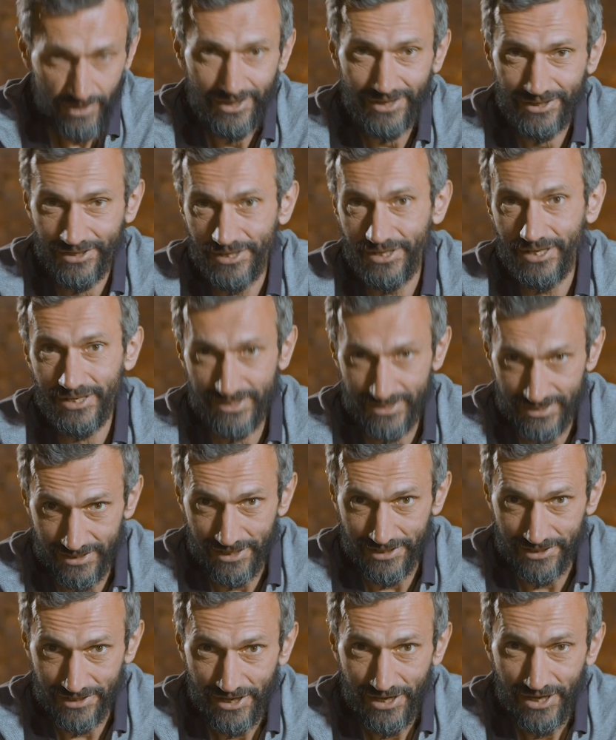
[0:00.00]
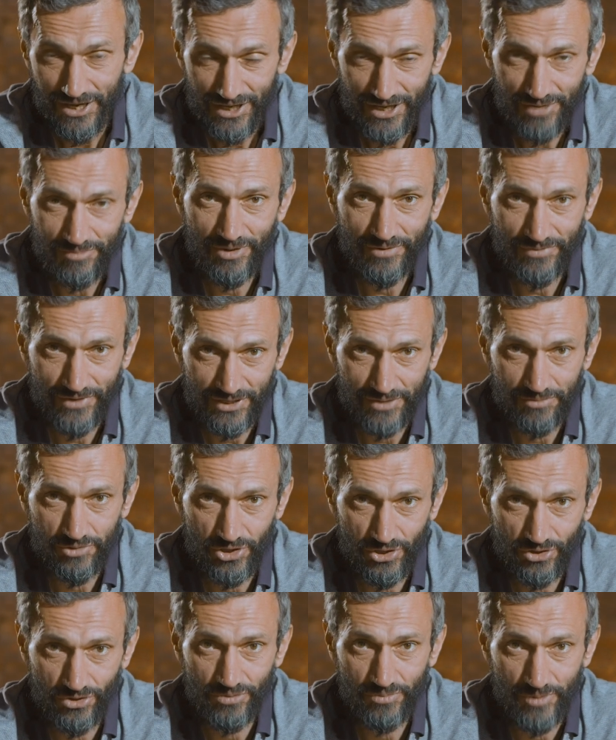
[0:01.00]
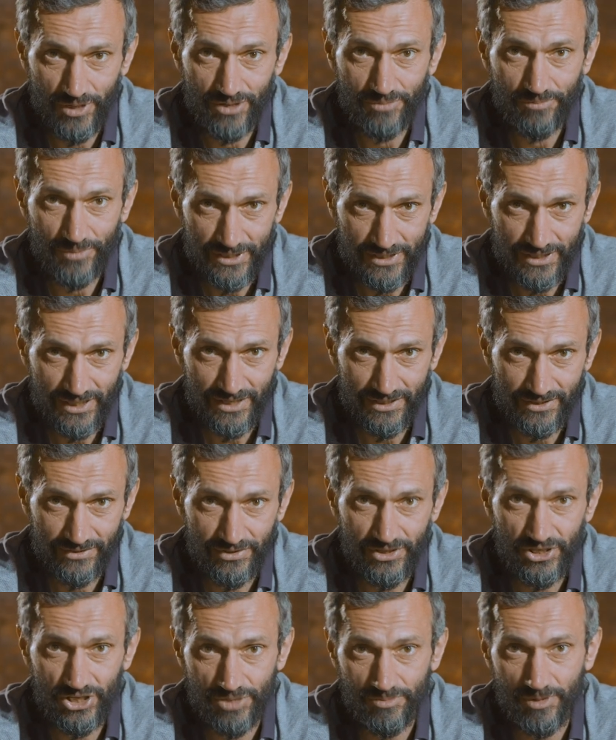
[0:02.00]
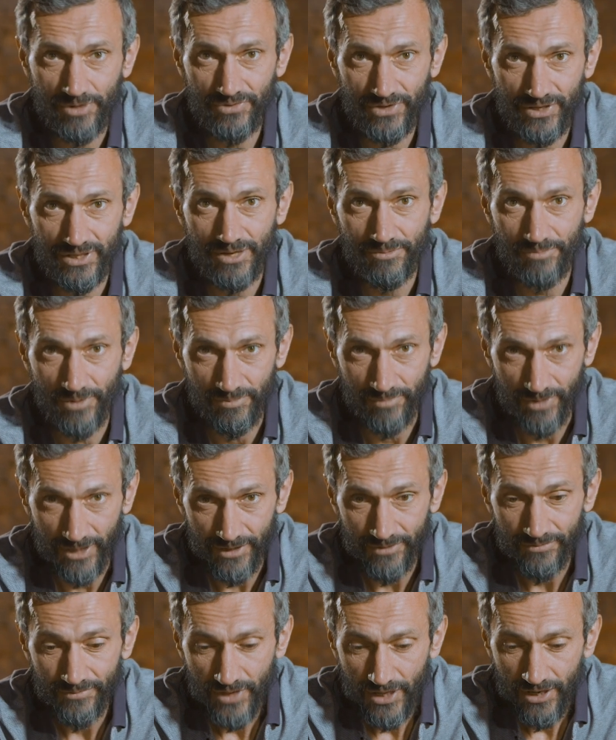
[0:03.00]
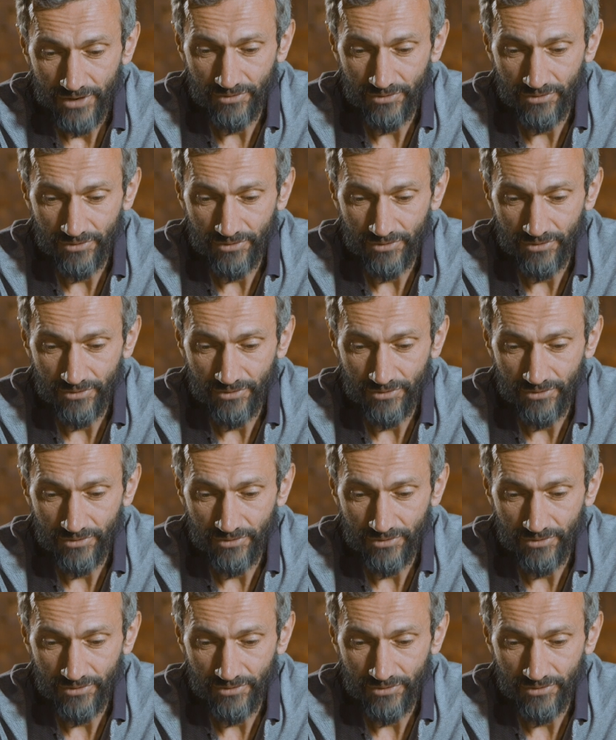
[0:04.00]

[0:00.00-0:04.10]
Это и есть сет. И мы в этом четырехмерном пространстве ищем афинные прямые.